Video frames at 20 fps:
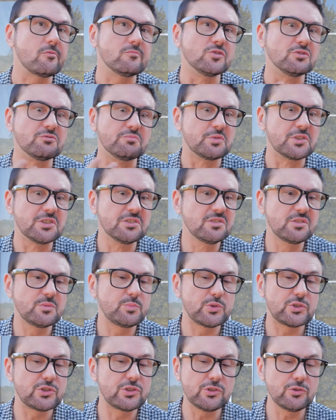Но, ну, в
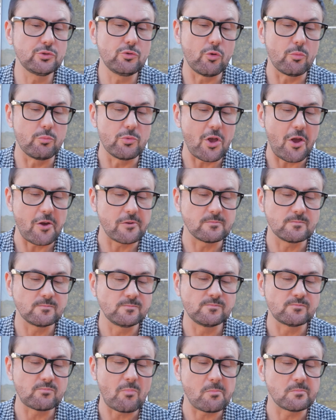принципе, съедобная.
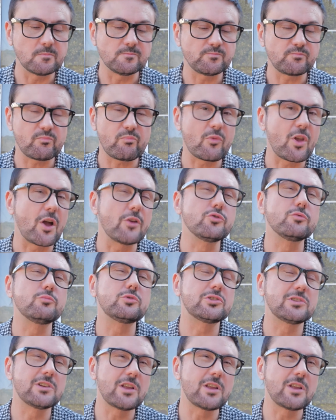Я думаю,